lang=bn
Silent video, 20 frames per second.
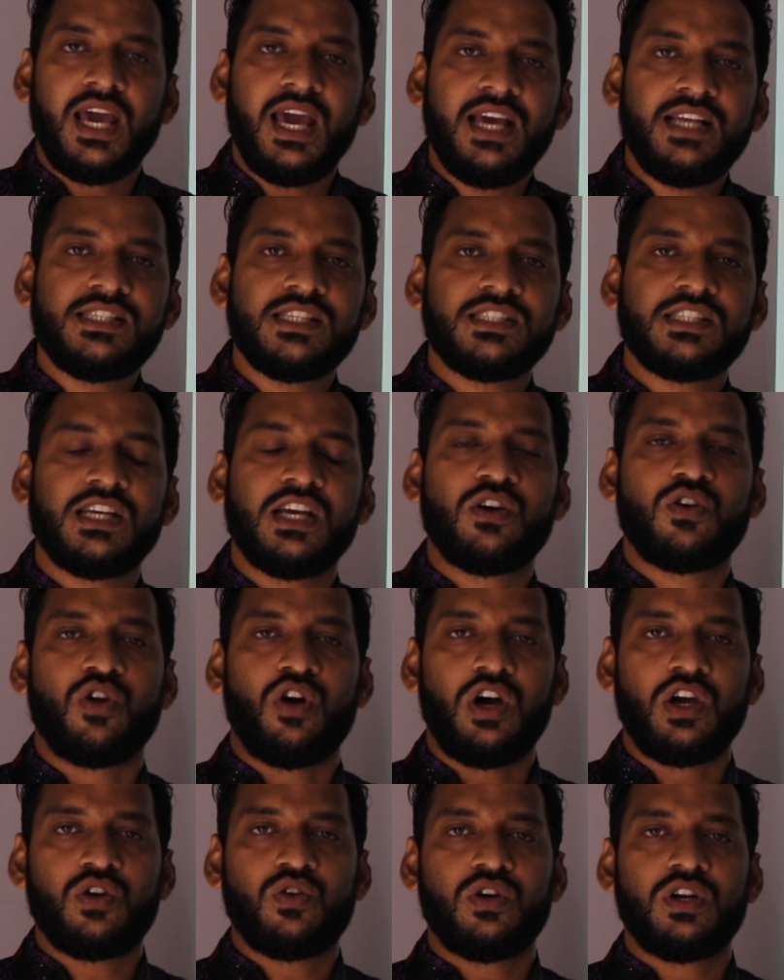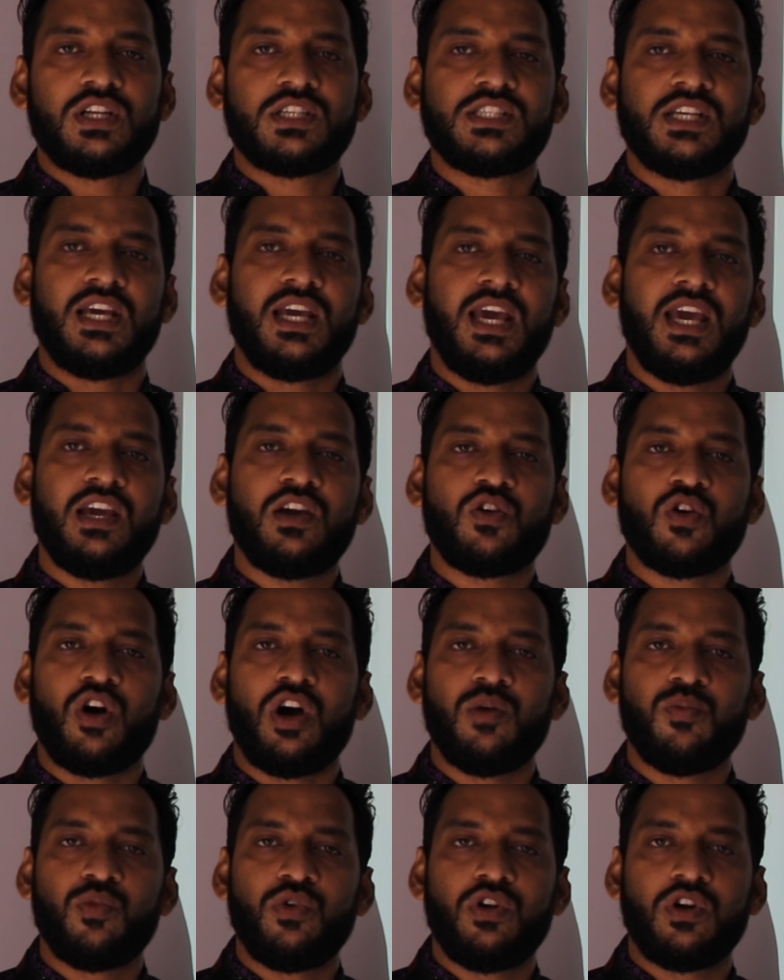এই যে সে ক্রয় করেছে এই
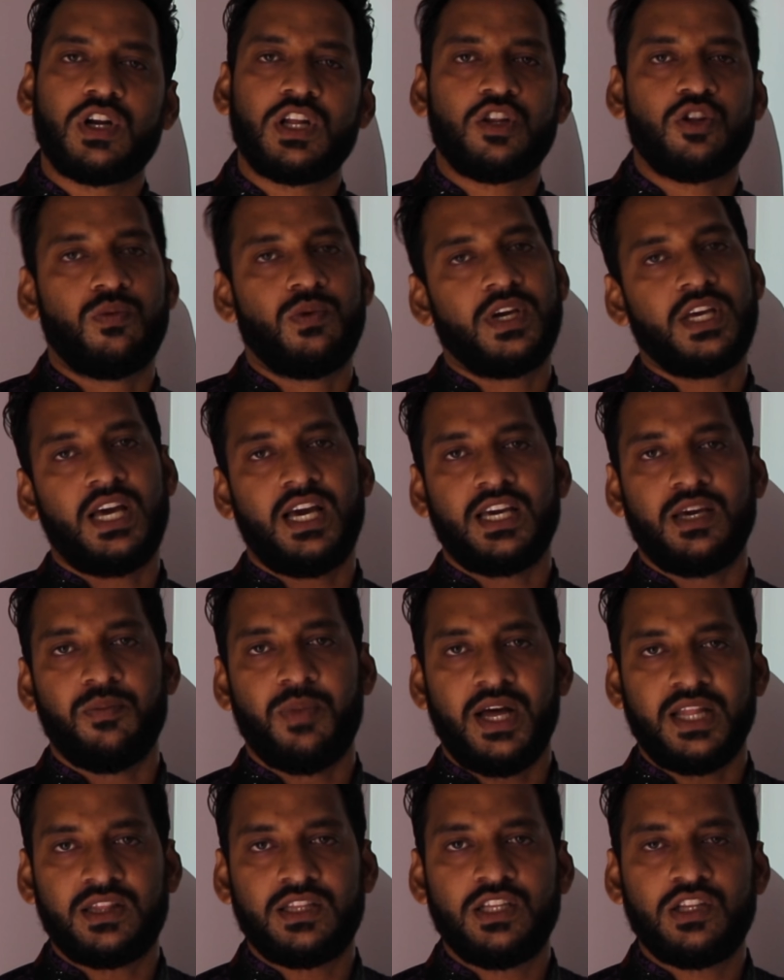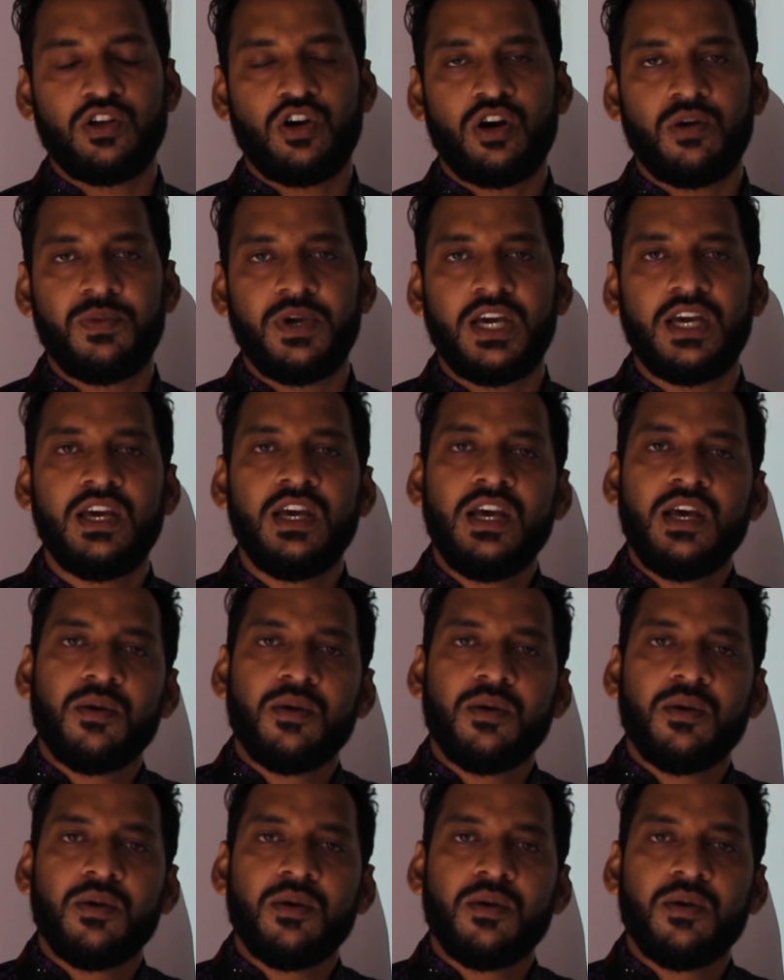ক্রয় মূল্যটা তোমাকে আগে বাদ দিতে হবে